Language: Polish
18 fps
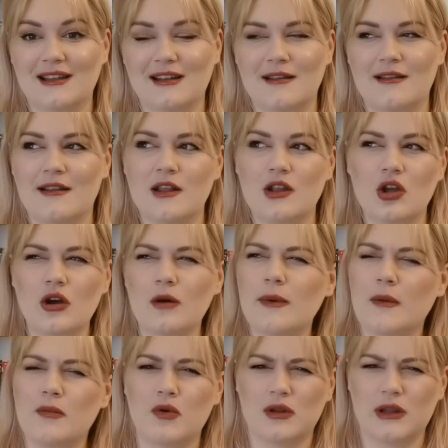Christie. To
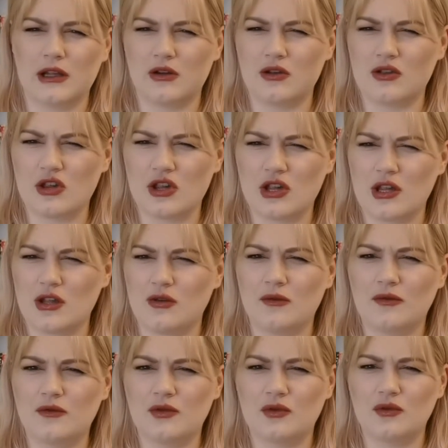chyba było na
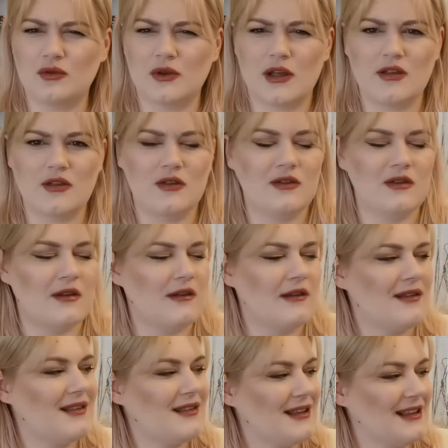rozszerzeniu w którejś
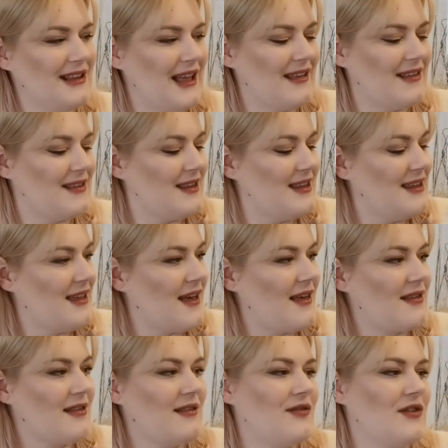e, z klas. I
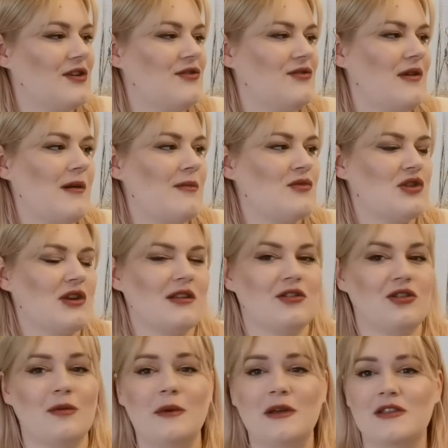ja stwierdziłam, że
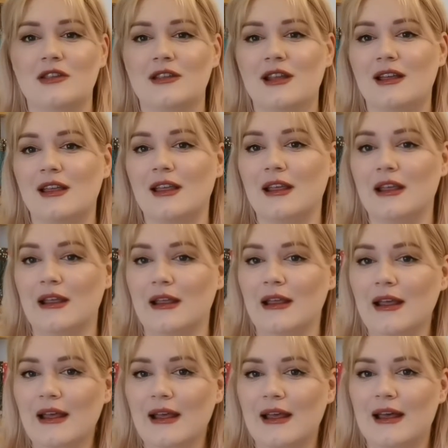to będzie
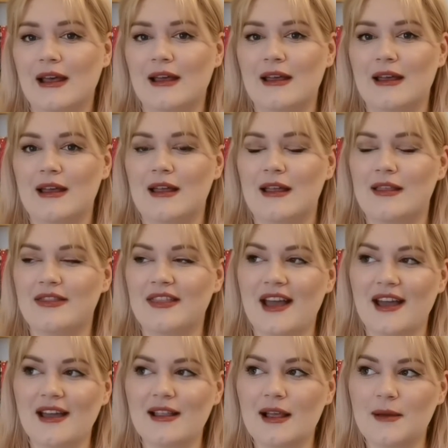taki E,
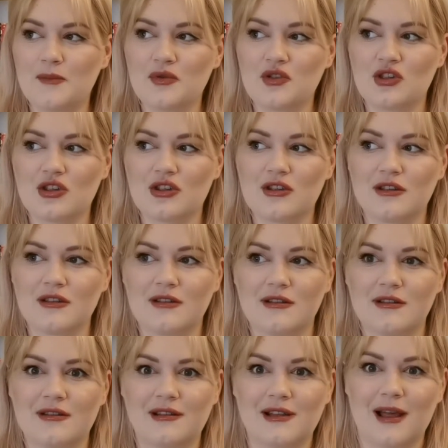najlepszy
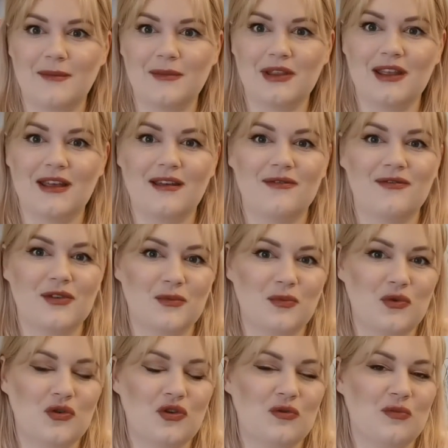dla mnie
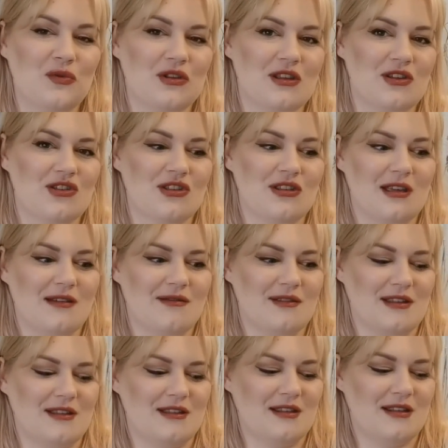wybór, bo też nie,
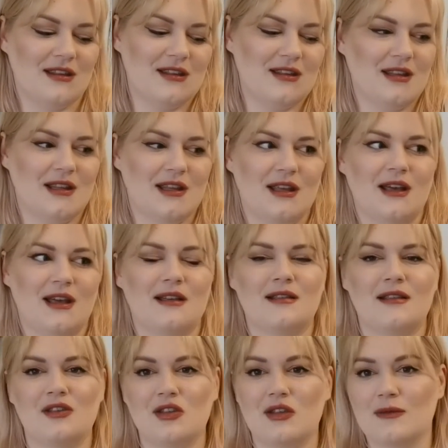wiecie, nie
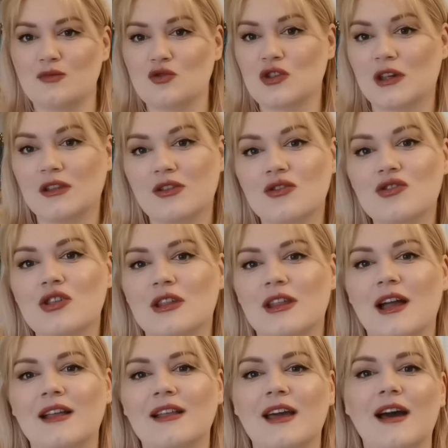chcę się zmuszać do
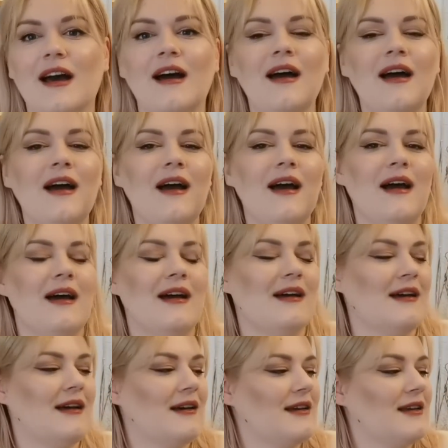czytania
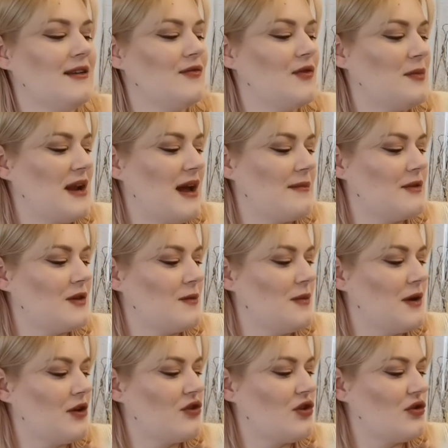e, i wybrałam
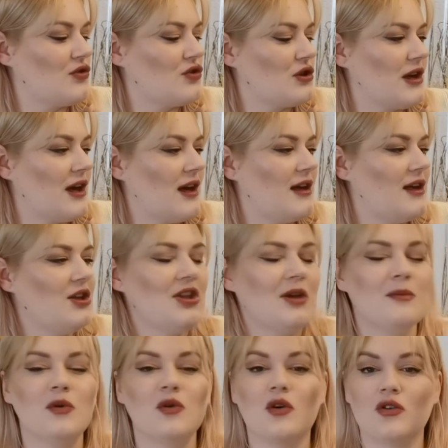sobie książkę i
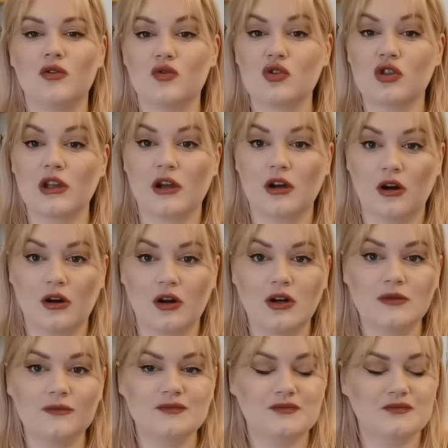nie było już
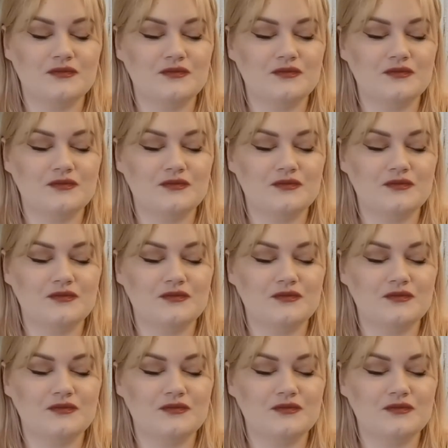nikogo.